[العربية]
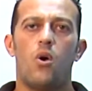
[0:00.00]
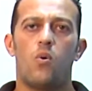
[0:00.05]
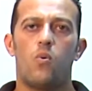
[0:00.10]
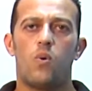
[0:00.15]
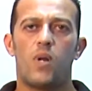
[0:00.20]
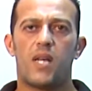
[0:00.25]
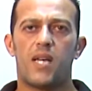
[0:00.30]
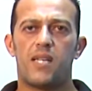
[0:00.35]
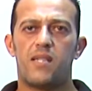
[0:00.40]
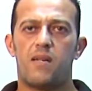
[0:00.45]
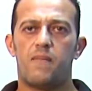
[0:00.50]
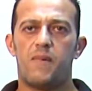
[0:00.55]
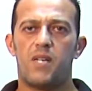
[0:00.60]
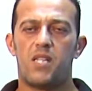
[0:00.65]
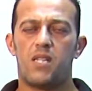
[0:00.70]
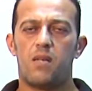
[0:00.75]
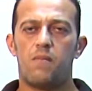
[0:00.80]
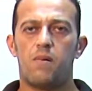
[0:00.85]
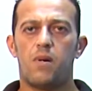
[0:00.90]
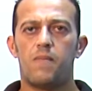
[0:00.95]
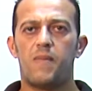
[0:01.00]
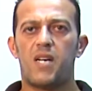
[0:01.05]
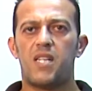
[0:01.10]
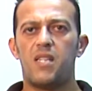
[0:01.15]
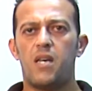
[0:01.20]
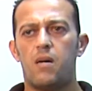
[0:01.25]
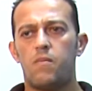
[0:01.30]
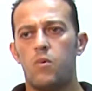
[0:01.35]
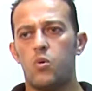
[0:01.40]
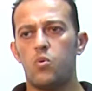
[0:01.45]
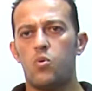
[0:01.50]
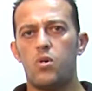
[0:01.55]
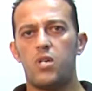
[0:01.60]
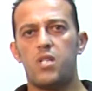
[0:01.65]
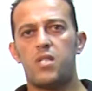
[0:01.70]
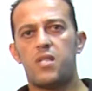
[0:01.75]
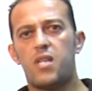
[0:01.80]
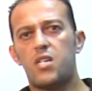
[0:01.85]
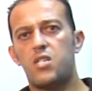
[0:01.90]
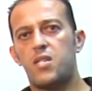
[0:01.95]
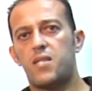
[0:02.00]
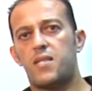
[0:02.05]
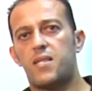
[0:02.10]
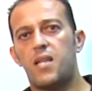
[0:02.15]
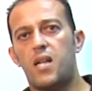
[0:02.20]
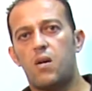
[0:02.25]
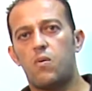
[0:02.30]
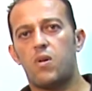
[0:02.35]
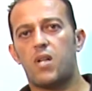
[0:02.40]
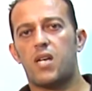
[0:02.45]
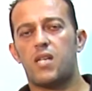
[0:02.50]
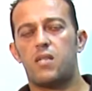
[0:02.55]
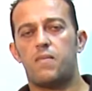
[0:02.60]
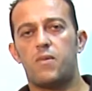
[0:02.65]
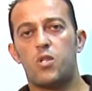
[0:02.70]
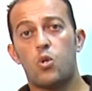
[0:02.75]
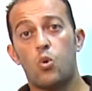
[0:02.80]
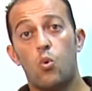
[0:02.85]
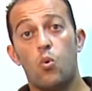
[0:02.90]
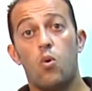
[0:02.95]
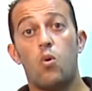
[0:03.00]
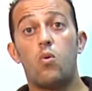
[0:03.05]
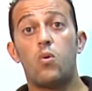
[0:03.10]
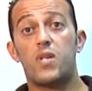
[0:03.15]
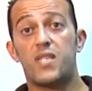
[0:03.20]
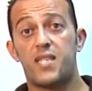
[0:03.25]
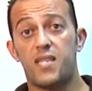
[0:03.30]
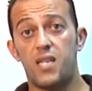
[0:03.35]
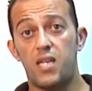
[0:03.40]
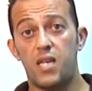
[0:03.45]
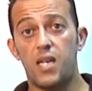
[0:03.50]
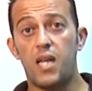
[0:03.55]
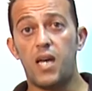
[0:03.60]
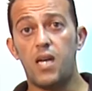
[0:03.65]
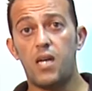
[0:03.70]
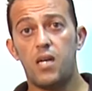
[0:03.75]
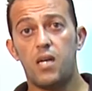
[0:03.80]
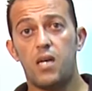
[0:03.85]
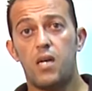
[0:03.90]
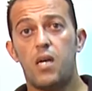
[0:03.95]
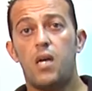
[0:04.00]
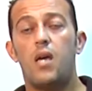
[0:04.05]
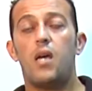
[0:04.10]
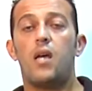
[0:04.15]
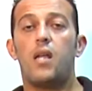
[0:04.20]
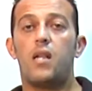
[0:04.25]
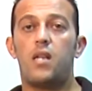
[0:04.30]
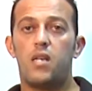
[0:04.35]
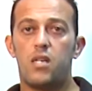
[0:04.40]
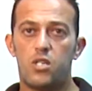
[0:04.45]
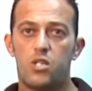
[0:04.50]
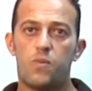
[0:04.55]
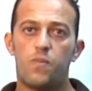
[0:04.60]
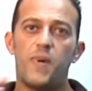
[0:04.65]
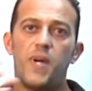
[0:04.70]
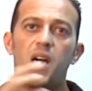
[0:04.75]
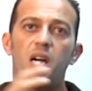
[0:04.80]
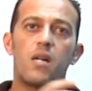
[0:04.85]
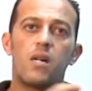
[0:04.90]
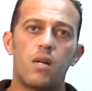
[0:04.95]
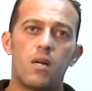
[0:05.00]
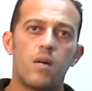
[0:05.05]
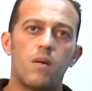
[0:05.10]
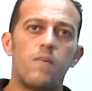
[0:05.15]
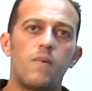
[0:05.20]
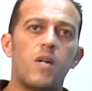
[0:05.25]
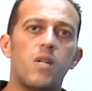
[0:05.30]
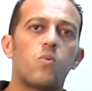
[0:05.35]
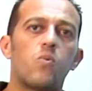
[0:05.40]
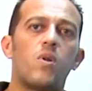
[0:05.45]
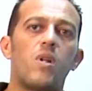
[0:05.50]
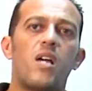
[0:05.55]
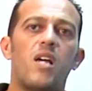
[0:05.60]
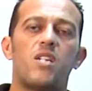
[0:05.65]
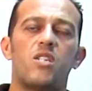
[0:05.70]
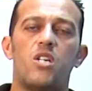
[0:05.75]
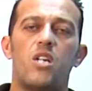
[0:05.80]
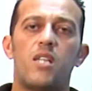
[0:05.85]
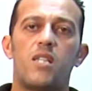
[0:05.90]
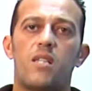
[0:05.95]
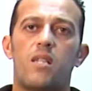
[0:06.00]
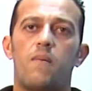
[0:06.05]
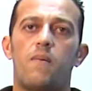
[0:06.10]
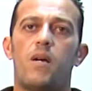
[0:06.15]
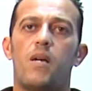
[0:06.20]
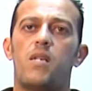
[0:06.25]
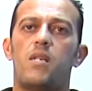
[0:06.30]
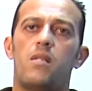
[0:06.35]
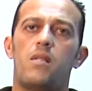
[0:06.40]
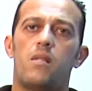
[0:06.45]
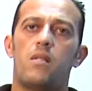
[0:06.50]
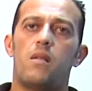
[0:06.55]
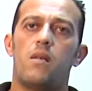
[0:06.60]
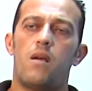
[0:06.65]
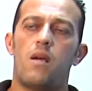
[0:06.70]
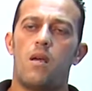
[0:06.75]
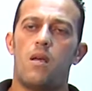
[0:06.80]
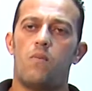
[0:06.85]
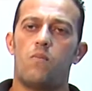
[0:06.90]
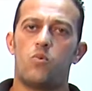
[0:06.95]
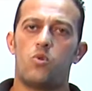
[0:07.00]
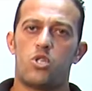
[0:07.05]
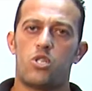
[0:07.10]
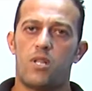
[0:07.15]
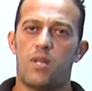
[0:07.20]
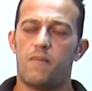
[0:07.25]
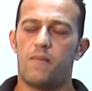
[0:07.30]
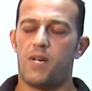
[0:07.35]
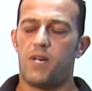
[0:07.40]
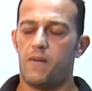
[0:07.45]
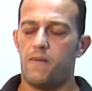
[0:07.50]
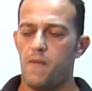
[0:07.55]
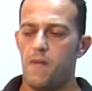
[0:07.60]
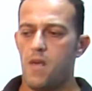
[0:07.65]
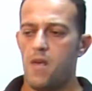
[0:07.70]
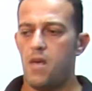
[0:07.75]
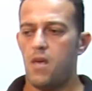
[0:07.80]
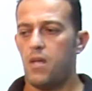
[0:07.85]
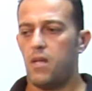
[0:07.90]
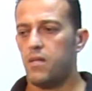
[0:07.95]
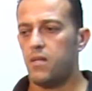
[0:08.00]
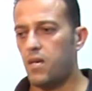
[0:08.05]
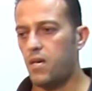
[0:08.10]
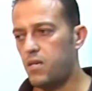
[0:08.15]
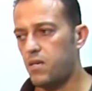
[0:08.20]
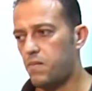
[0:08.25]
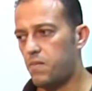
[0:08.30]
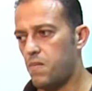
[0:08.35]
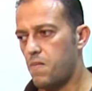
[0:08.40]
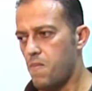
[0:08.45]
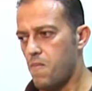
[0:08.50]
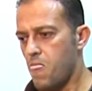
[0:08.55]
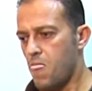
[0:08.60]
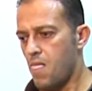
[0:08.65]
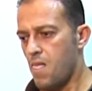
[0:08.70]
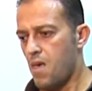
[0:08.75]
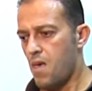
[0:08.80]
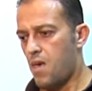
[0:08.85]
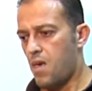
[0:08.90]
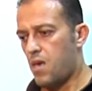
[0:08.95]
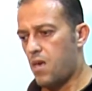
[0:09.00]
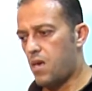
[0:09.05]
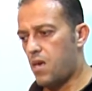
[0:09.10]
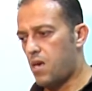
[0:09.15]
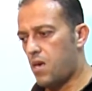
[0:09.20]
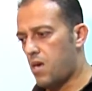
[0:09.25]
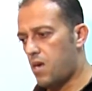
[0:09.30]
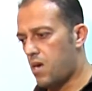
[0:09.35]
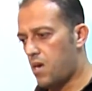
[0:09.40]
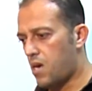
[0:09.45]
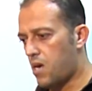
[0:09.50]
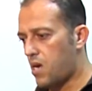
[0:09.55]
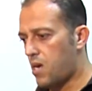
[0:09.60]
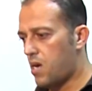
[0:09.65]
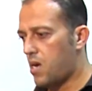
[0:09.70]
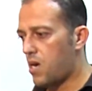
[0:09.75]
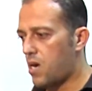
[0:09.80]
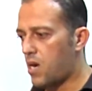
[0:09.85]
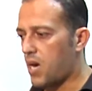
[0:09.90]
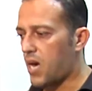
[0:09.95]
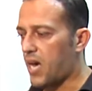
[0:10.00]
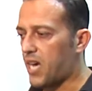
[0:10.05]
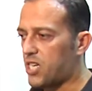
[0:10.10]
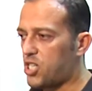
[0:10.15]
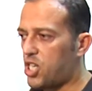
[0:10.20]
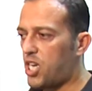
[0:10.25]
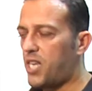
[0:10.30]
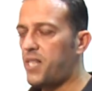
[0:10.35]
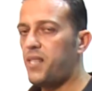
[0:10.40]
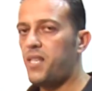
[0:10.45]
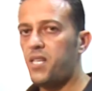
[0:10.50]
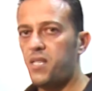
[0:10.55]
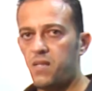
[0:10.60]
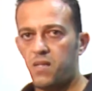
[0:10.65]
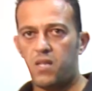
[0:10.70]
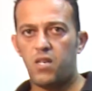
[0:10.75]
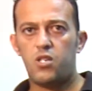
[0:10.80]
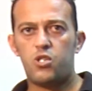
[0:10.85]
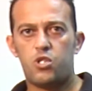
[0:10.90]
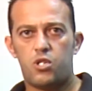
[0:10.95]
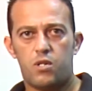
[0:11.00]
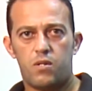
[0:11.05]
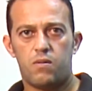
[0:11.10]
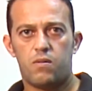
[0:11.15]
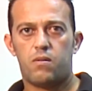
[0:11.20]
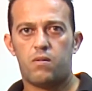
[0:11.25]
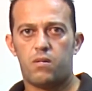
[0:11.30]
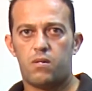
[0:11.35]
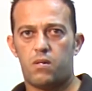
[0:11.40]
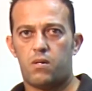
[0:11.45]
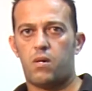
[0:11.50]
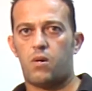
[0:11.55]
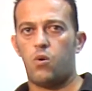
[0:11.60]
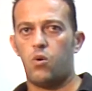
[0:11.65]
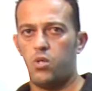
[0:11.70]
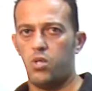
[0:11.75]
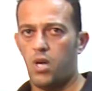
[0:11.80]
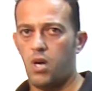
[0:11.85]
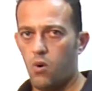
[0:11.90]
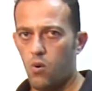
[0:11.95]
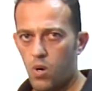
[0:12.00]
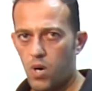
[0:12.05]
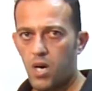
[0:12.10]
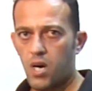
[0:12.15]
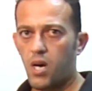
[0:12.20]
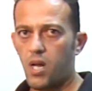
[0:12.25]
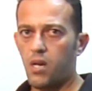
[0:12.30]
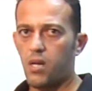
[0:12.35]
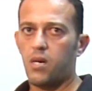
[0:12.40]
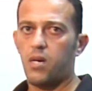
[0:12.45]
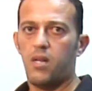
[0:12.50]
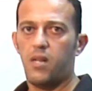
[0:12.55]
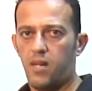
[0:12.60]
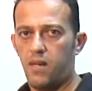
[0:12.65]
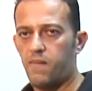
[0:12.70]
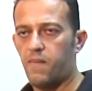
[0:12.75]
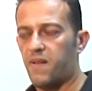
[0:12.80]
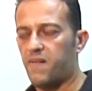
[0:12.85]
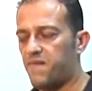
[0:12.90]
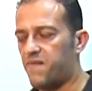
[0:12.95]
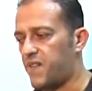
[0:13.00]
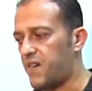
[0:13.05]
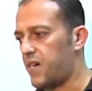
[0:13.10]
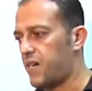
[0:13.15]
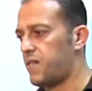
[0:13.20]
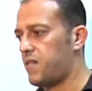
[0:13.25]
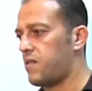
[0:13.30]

والخدمات يبقى معناها موضوع إنتاج السلع والخدمات هو وسيلة لإشباع الرغبات والحاجات تبعين المجتمع طيب آه عشان ننتج قلنا هو خلق للمنفعة